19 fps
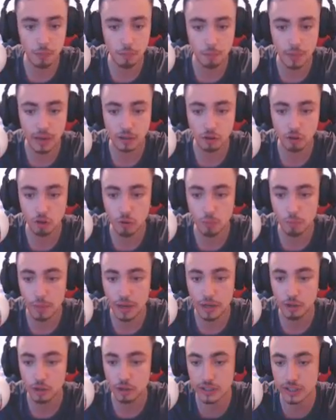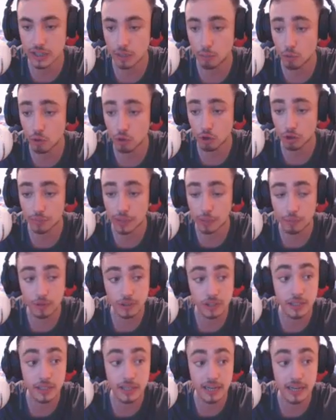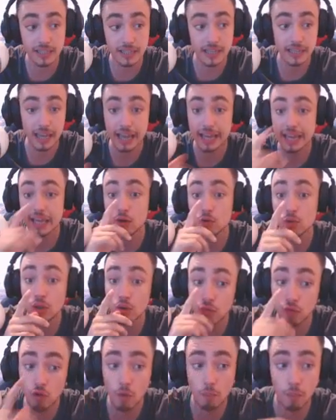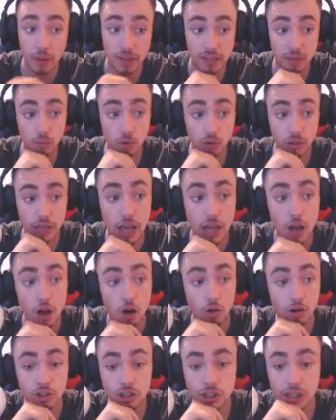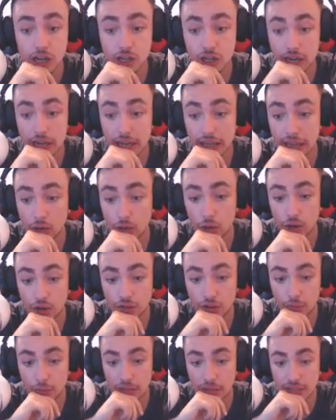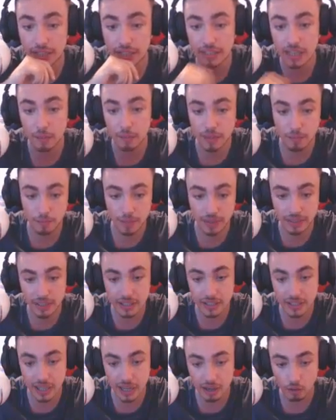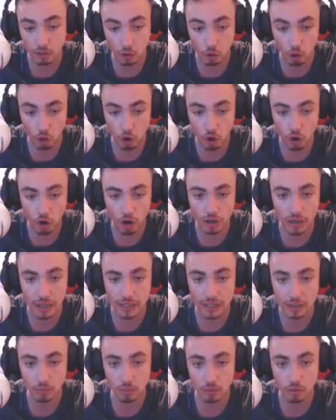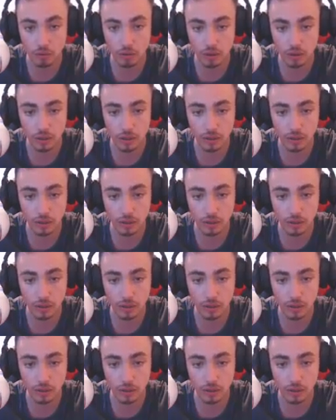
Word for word: Потом пойдет самурод. Мне просто интересно, какие у него покемоны. Он же даже такой информации нам не предоставил. О, Лаки Блок.